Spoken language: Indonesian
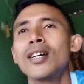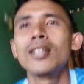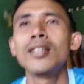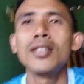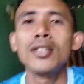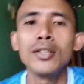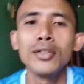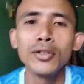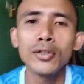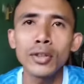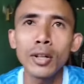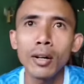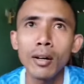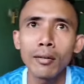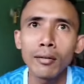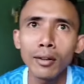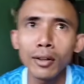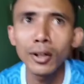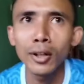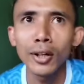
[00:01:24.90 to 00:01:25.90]
dan insya
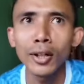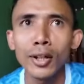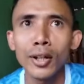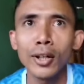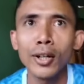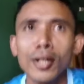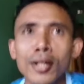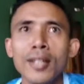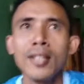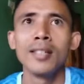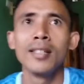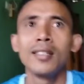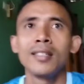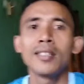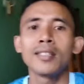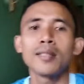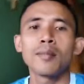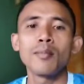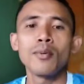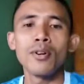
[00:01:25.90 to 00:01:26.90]
Allah
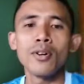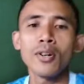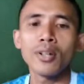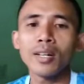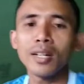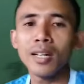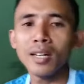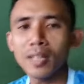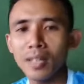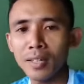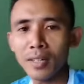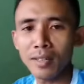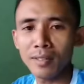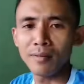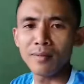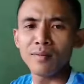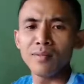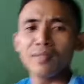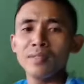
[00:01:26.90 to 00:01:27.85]
semoga